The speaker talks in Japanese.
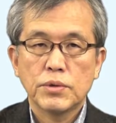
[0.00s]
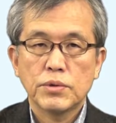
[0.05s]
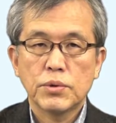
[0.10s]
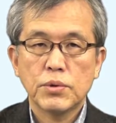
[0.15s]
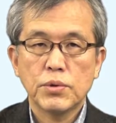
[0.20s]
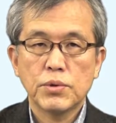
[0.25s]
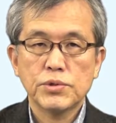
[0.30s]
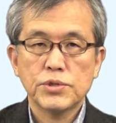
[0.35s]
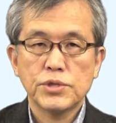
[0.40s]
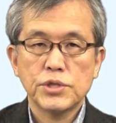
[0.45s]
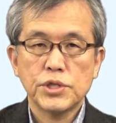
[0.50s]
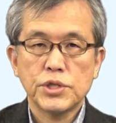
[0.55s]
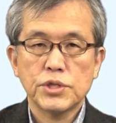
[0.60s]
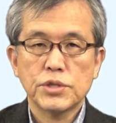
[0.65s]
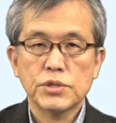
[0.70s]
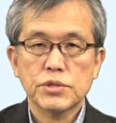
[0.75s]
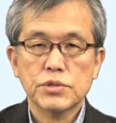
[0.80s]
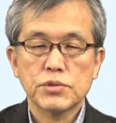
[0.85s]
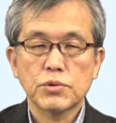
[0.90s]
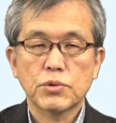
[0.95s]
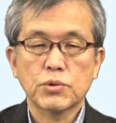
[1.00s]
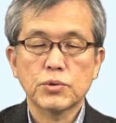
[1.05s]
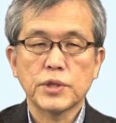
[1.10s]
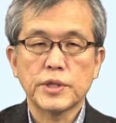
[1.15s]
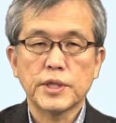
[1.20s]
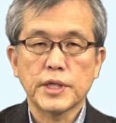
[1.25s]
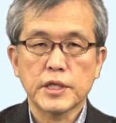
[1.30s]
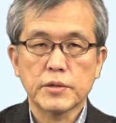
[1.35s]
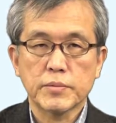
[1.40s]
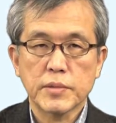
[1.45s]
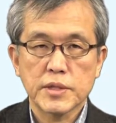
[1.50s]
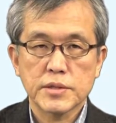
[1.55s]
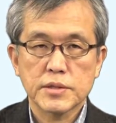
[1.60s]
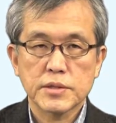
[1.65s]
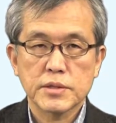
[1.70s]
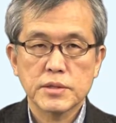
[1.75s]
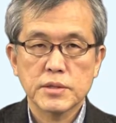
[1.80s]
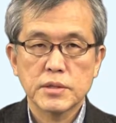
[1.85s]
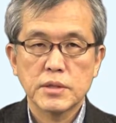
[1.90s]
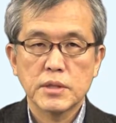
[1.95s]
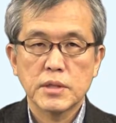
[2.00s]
統治することができます。